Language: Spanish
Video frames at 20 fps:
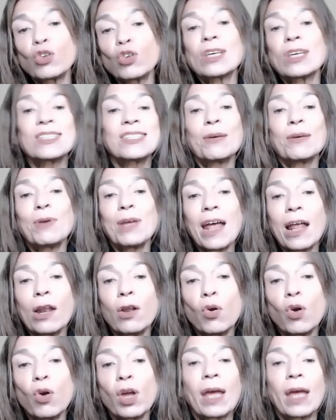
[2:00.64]
nos hace ver
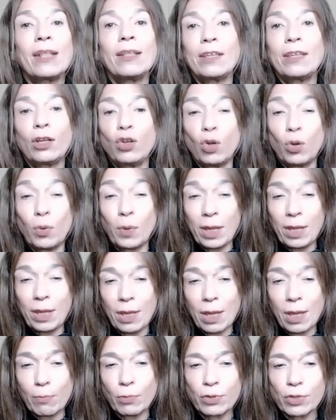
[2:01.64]
algo que antes no
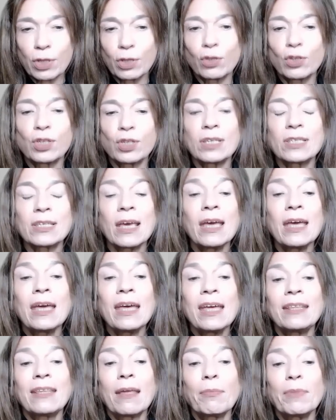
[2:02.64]
veíamos. Entonces,
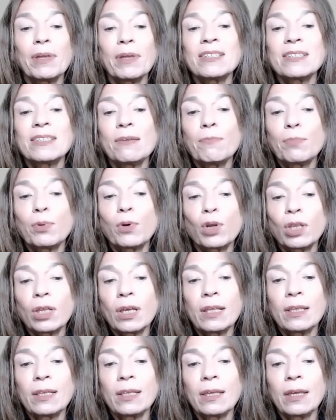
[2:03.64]
también es
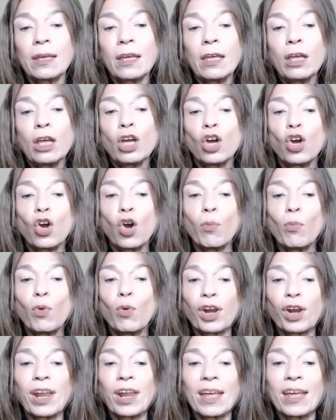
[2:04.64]
importante
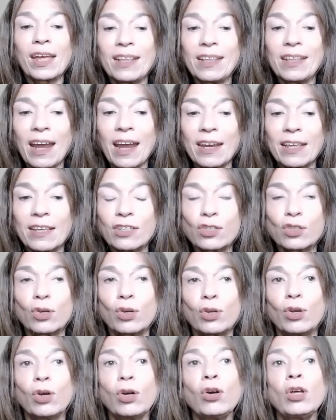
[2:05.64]
como registrar
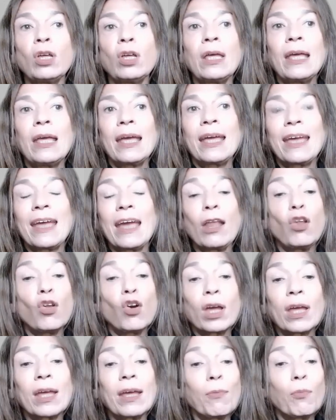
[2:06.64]
eso, ¿no? ¿Qué es
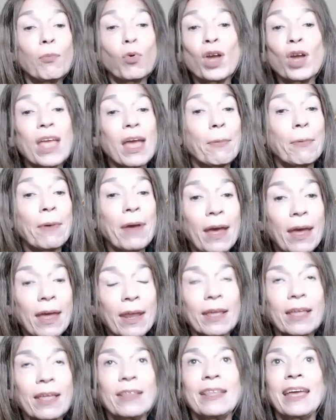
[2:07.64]
lo que voy a
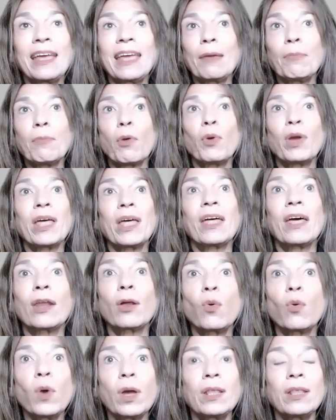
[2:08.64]
ver? ¿De qué me voy a
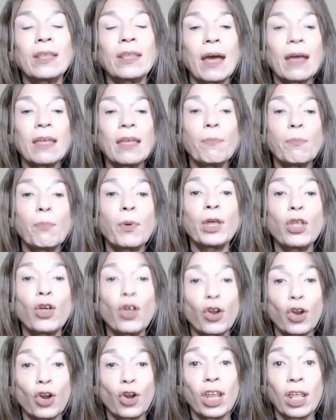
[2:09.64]
dar cuenta? Y
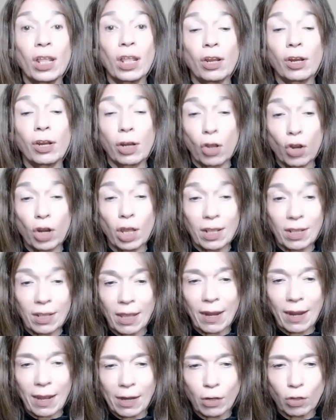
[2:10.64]
puedo
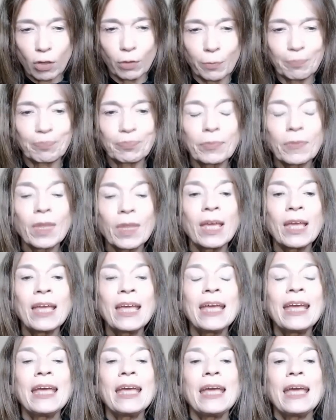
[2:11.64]
reorientar algo.
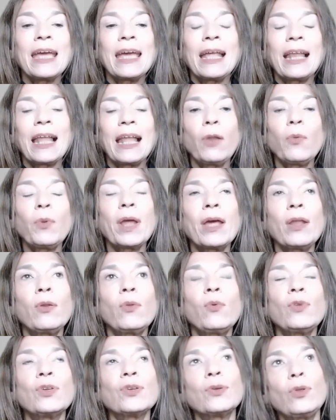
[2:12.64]
Las
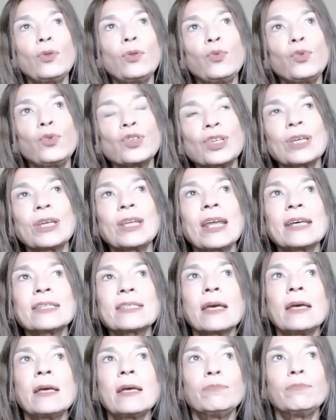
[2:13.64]
lunas llenas,